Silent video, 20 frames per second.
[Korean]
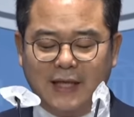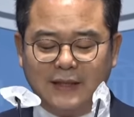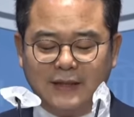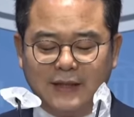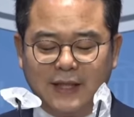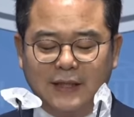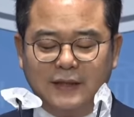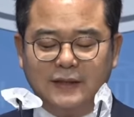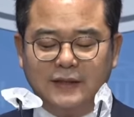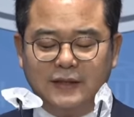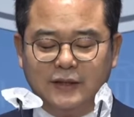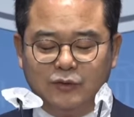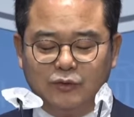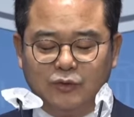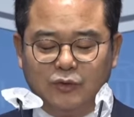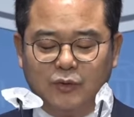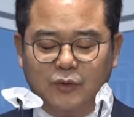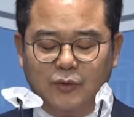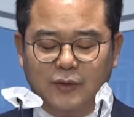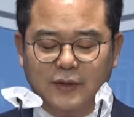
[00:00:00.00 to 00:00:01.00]
근데 뭐
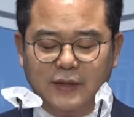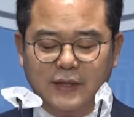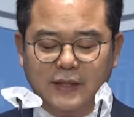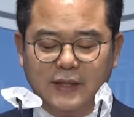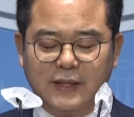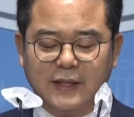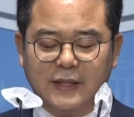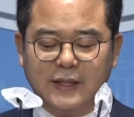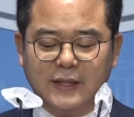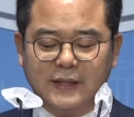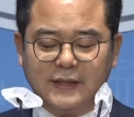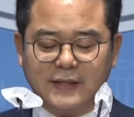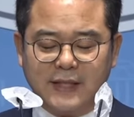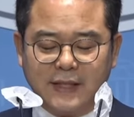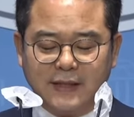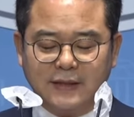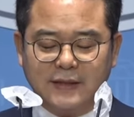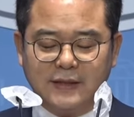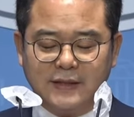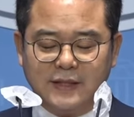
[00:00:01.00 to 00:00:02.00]
상인 159명
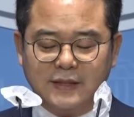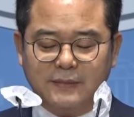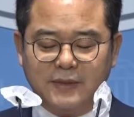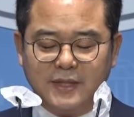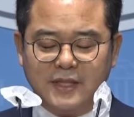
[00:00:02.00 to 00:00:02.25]
상인을 만나